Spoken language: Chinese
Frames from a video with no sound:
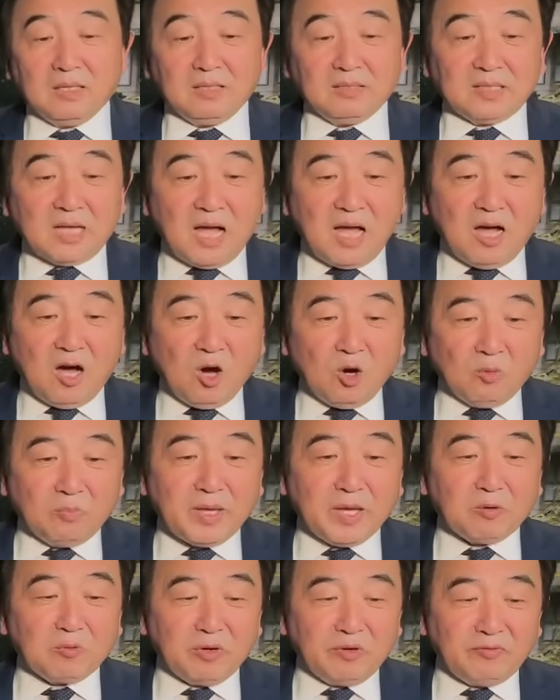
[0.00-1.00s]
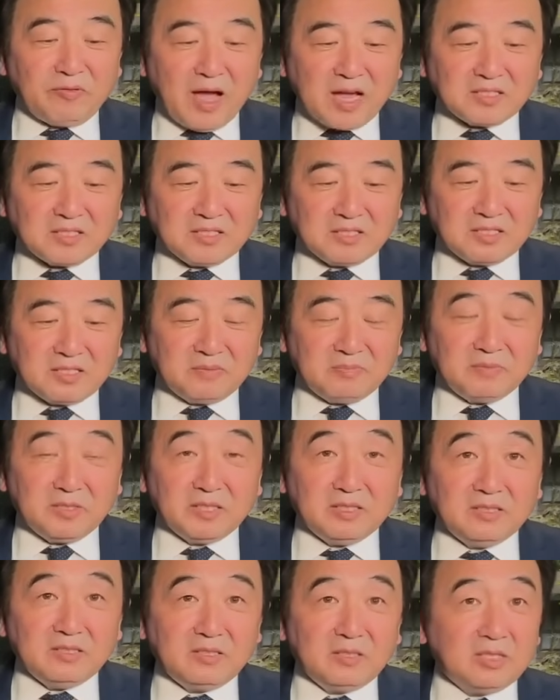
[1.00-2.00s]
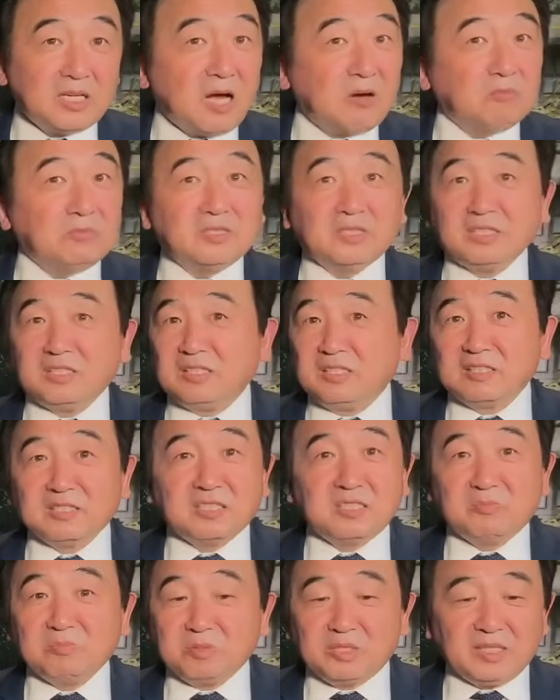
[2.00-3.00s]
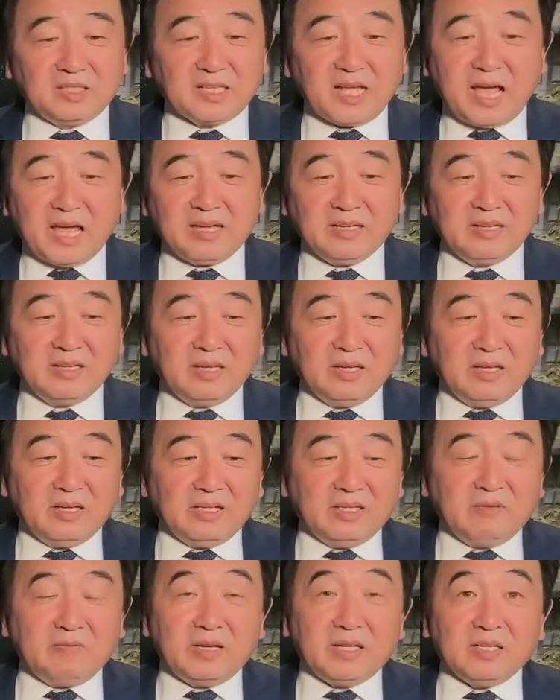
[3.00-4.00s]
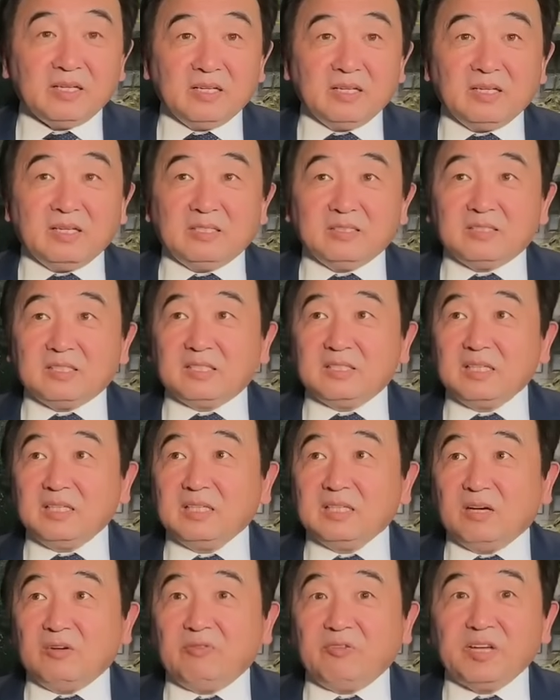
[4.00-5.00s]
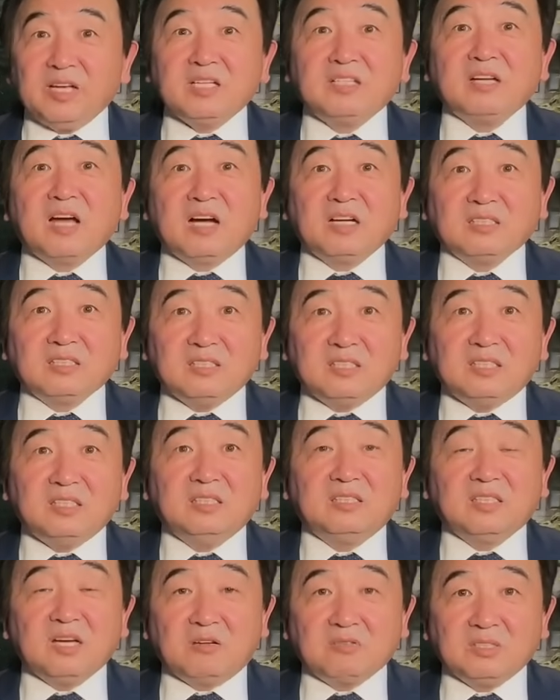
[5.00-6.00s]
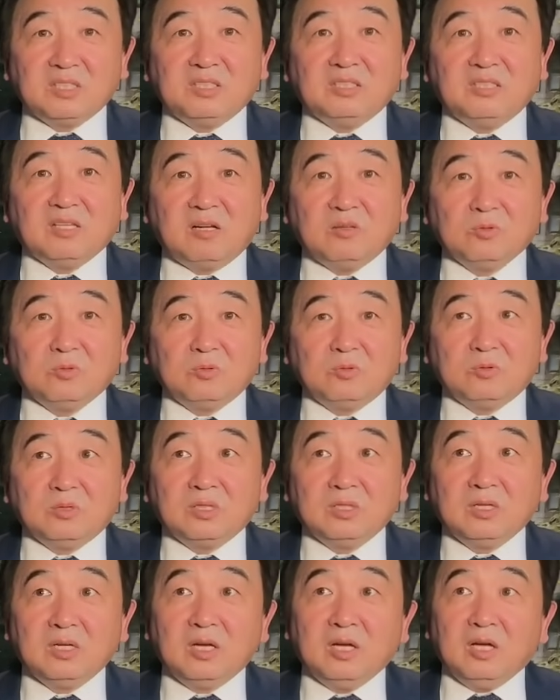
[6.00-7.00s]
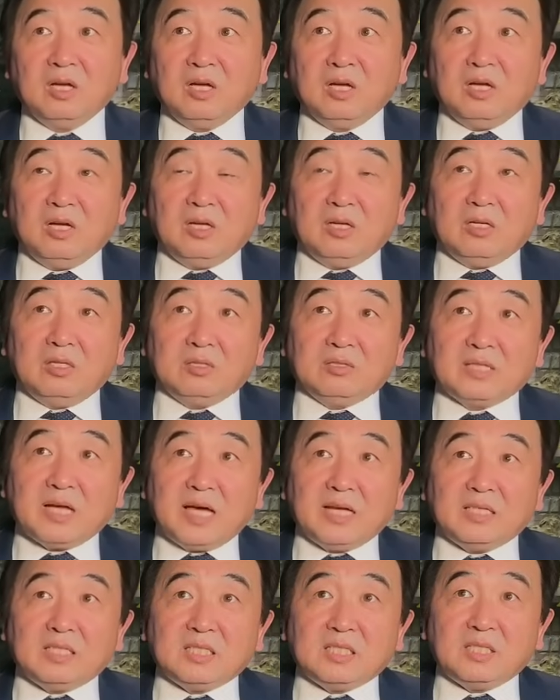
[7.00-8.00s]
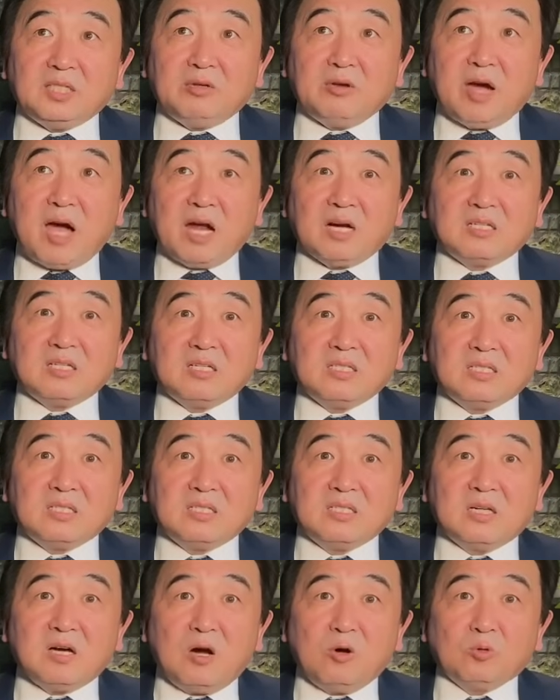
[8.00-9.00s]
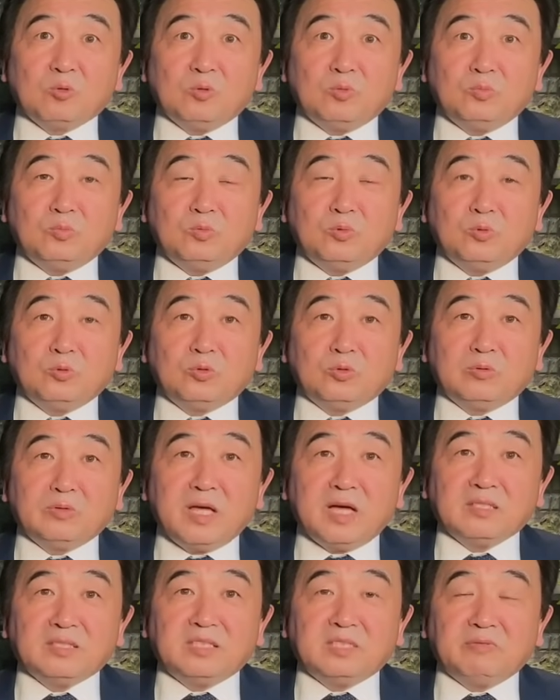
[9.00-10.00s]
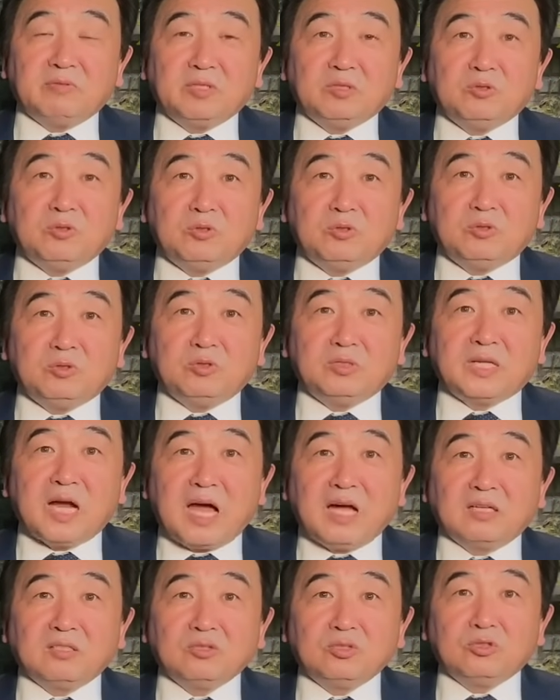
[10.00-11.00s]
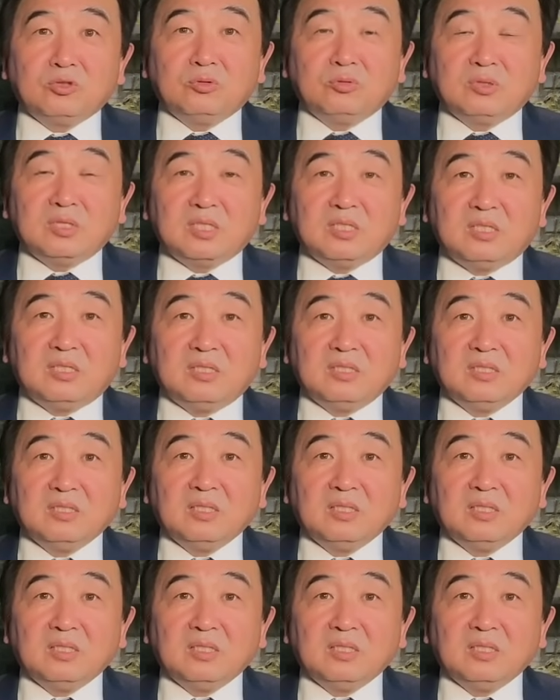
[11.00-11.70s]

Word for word: 那后面会发生什么，让我们只能拭目以待，因为这是一个非常蹊跷蹊跷的故事。在七月二十四号公布中央警卫局局长出事